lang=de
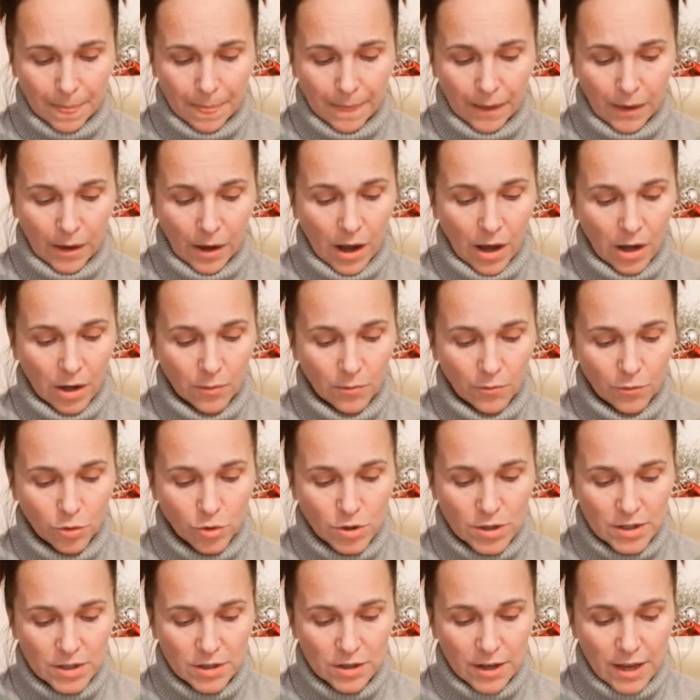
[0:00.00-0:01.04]
Joachim
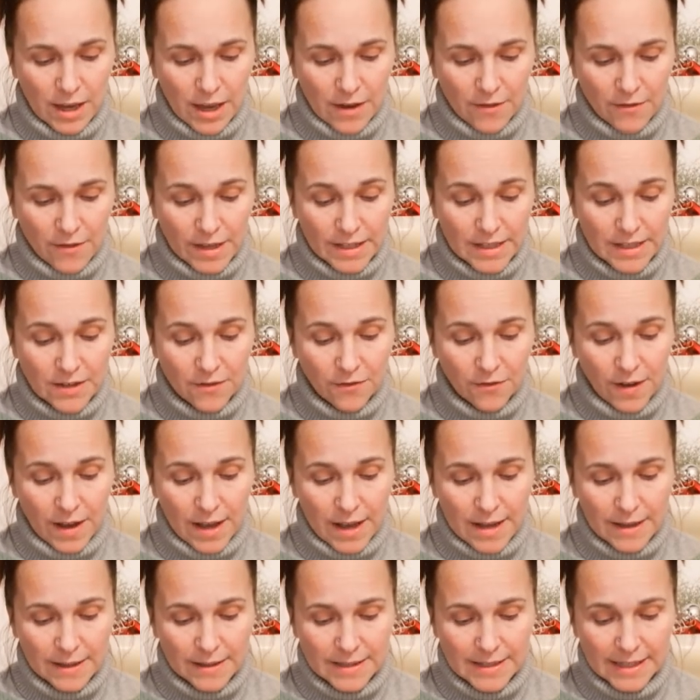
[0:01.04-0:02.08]
wusste, wer sie
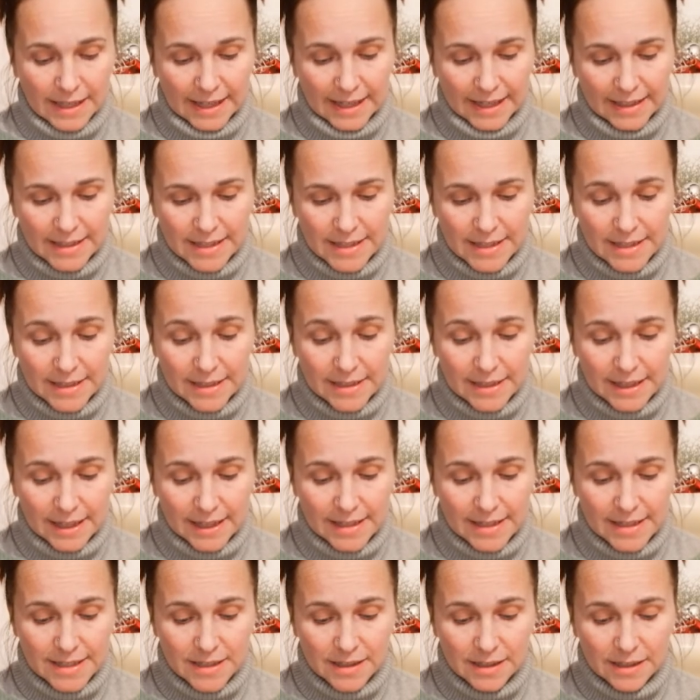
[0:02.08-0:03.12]
waren. Sein ganzes
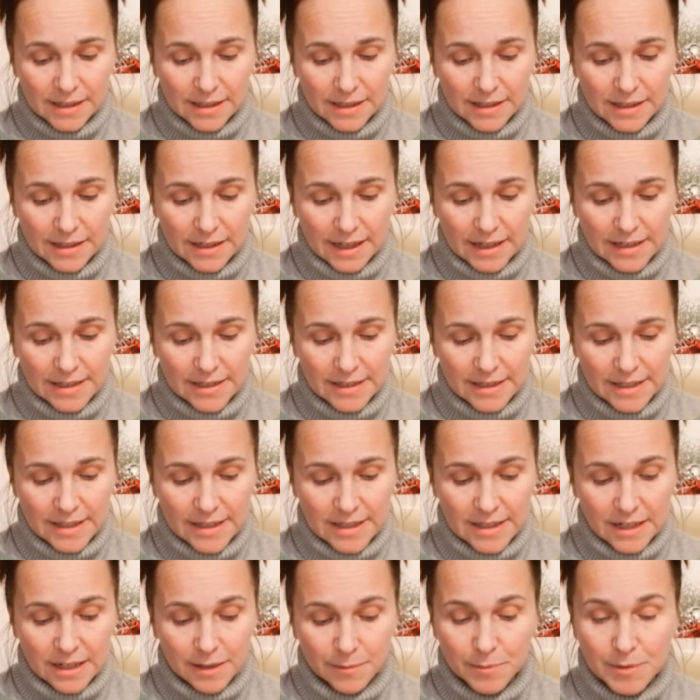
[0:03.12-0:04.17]
Interesse galt
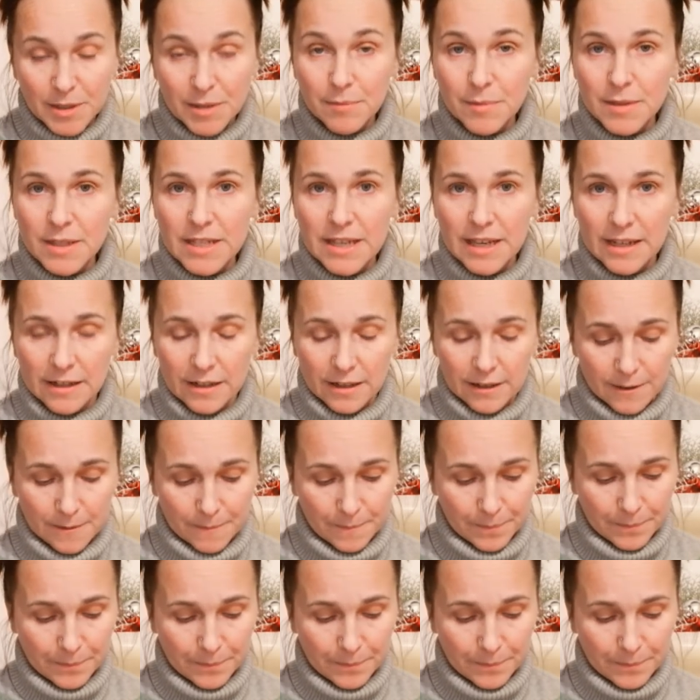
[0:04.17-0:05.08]
deshalb dem Zettel.